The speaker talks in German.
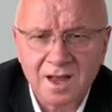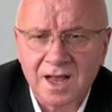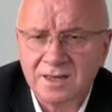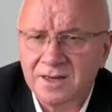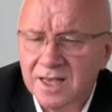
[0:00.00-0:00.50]

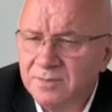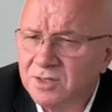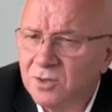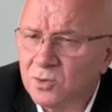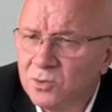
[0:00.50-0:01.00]
Ein
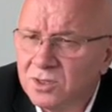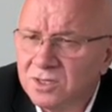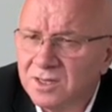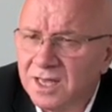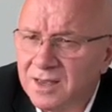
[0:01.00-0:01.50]
ebenso
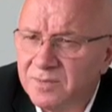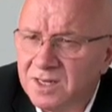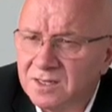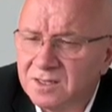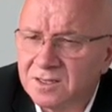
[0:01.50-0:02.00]
gutes
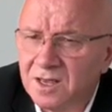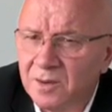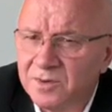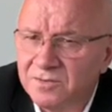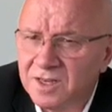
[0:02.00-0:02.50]
Ergebnis
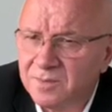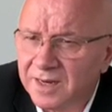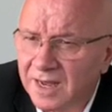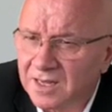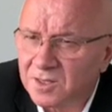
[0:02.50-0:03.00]
haben wir
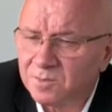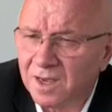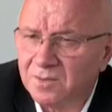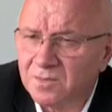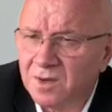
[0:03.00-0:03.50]
bereits
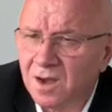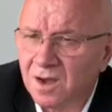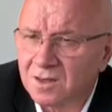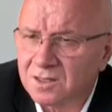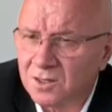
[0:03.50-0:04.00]
beim
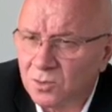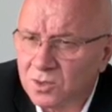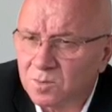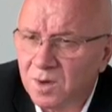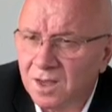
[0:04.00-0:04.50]

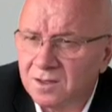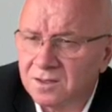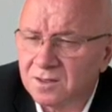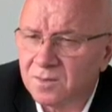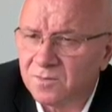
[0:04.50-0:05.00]

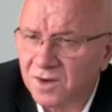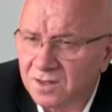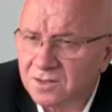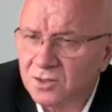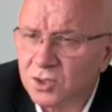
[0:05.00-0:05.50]
Aktionsplan
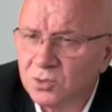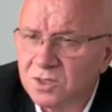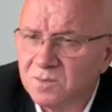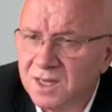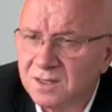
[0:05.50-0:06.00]

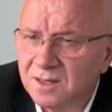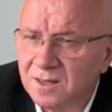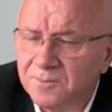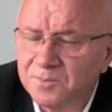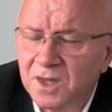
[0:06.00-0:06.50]

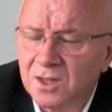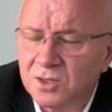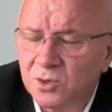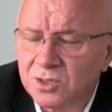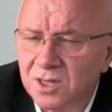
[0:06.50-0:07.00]
Pflanzenschutzmittel.
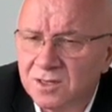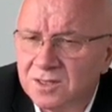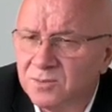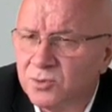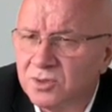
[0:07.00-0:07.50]
Dort hat
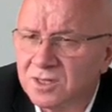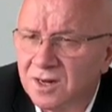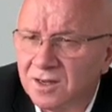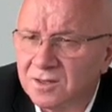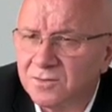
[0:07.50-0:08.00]
der
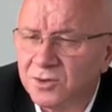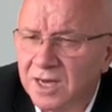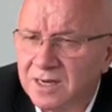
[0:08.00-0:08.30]
Bundesrat vor